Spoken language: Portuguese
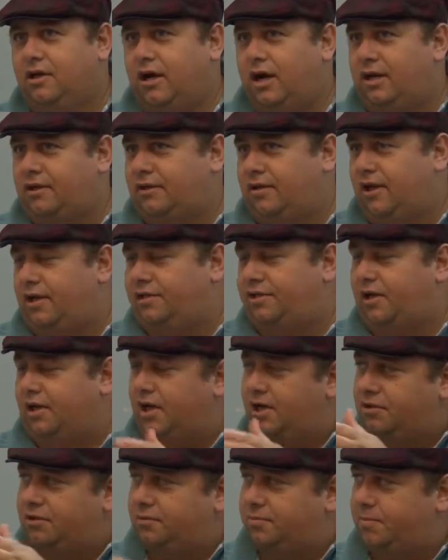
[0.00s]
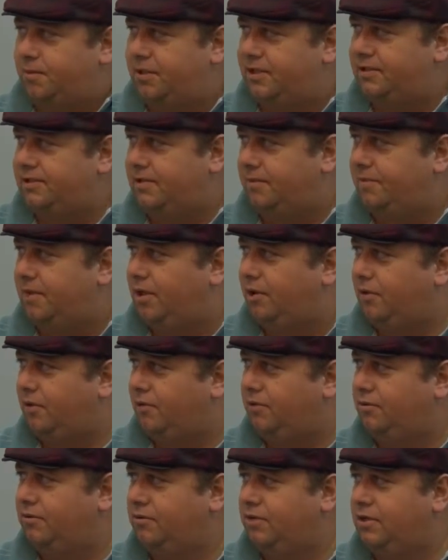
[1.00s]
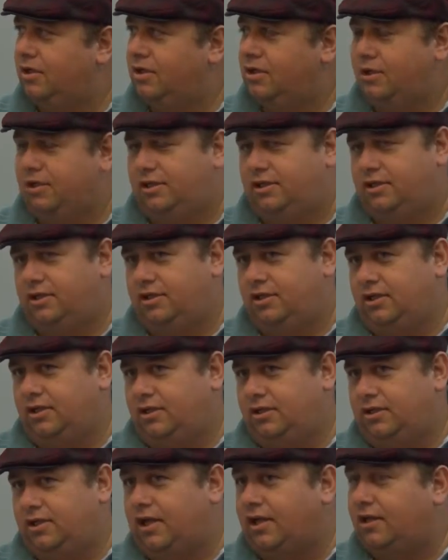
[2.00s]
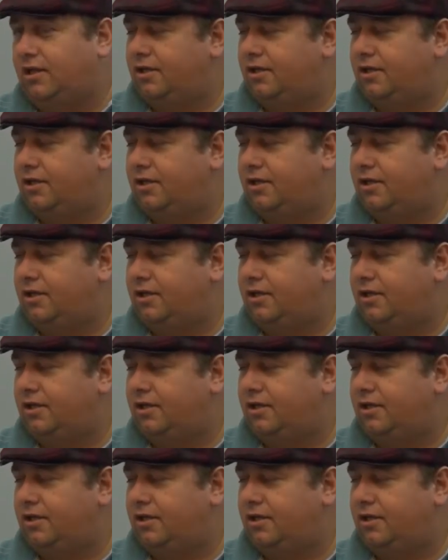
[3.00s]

até chegar nos pães é bem longo. E tem